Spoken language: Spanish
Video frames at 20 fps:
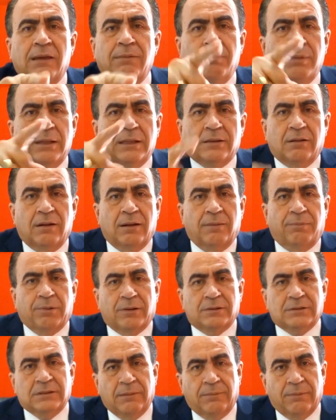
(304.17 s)
te invito a la
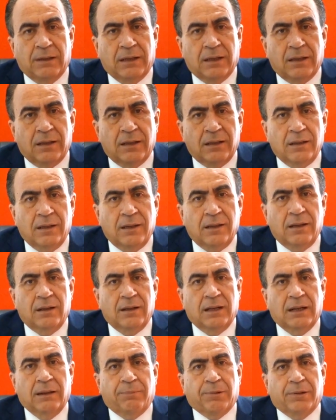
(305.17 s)
próxima,
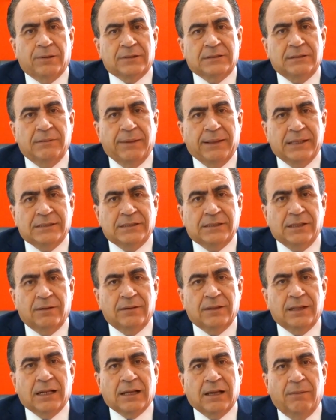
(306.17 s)
la próxima
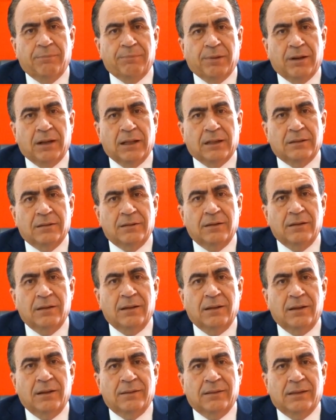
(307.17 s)
edición del campeonato
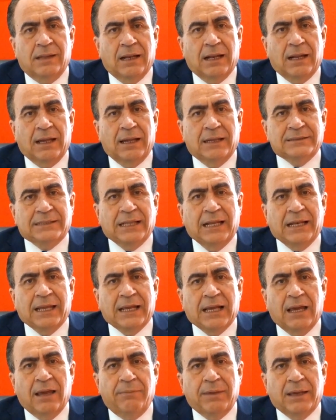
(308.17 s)
de la, esta
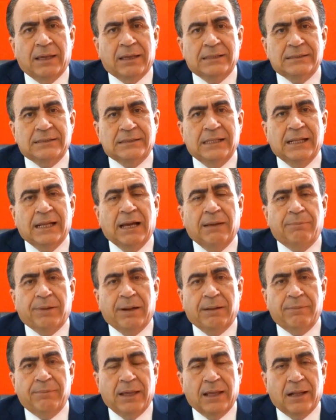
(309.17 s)
Liga MX, Liga
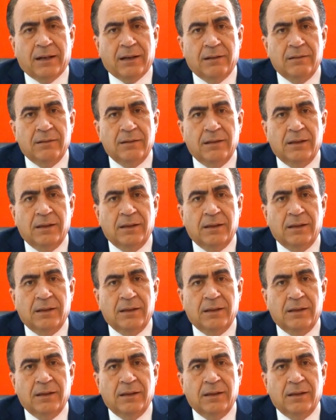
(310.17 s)
Premier.